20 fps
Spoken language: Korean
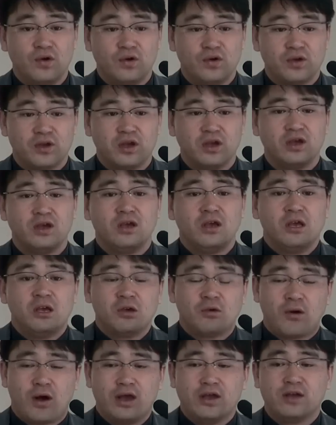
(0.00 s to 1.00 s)
예.
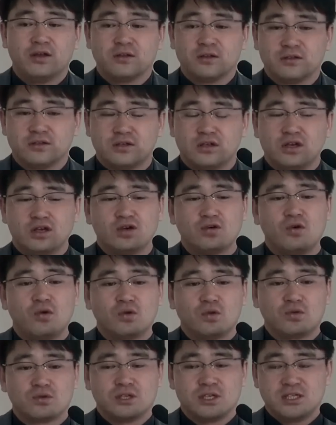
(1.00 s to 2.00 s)
과연 그들이
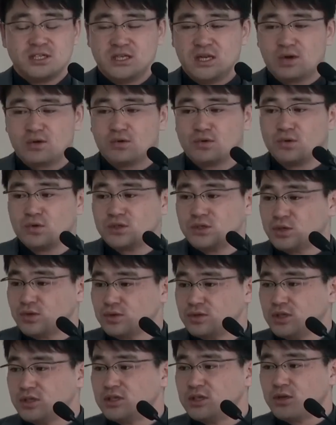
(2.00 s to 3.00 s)
공동체 신앙
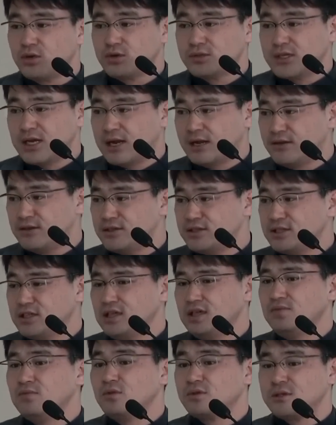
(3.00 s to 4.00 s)
공동체로서 제대로 살았는지
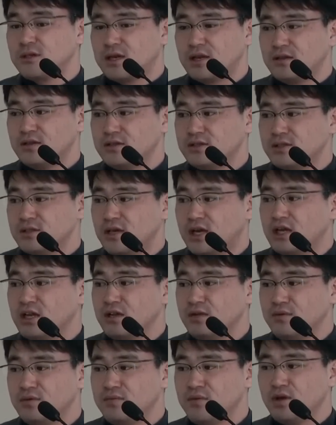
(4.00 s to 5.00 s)
못 살았는지
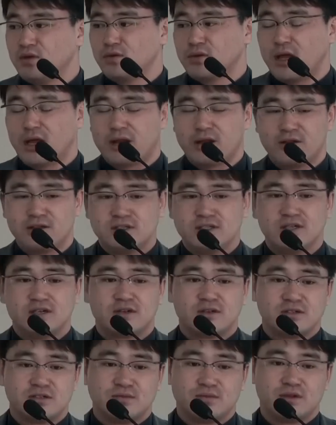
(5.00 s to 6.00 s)
하나님을 믿고 따랐는지
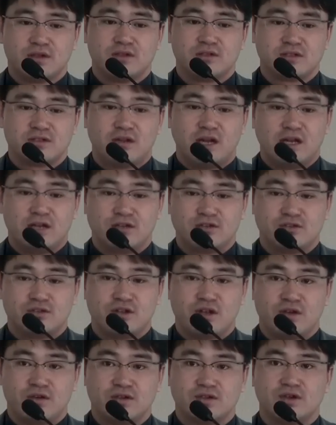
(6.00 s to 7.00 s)
그렇지 못했는지 그 알려준
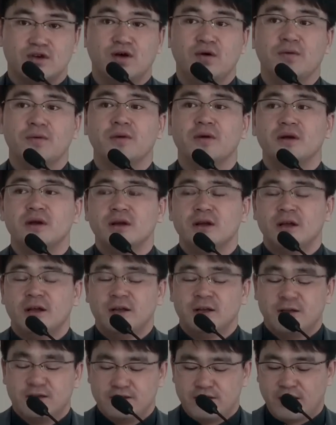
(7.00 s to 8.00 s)
내용이죠.
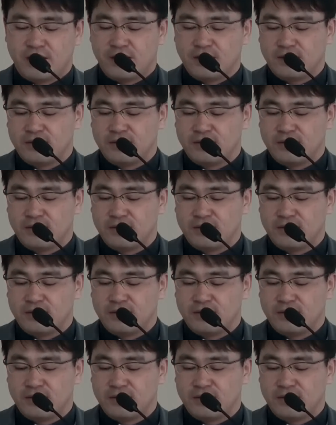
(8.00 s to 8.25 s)
예.